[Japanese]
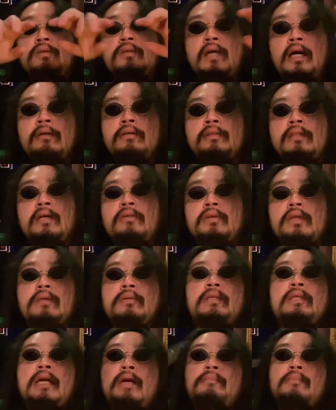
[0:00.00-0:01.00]
カウンターの上
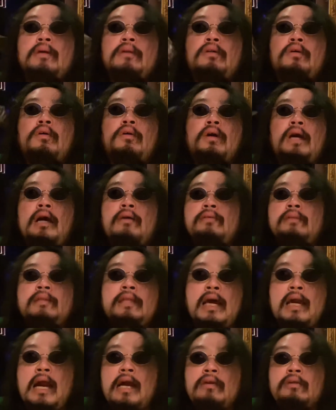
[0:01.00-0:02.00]
に2段目の
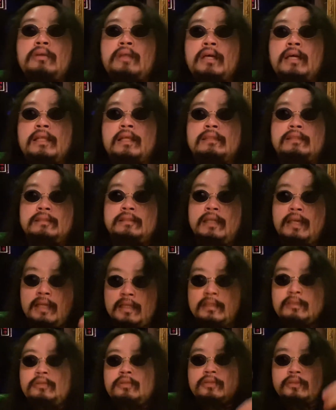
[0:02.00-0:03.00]
カウンターがあるような形
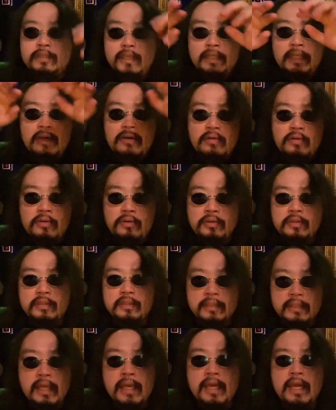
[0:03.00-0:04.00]
で、ちょっと棚を置い
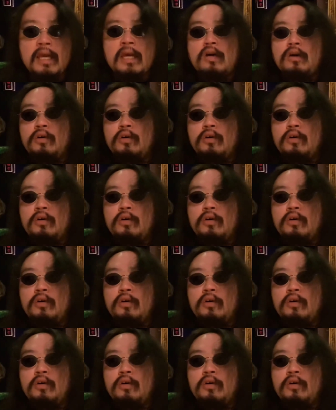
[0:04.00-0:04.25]
て、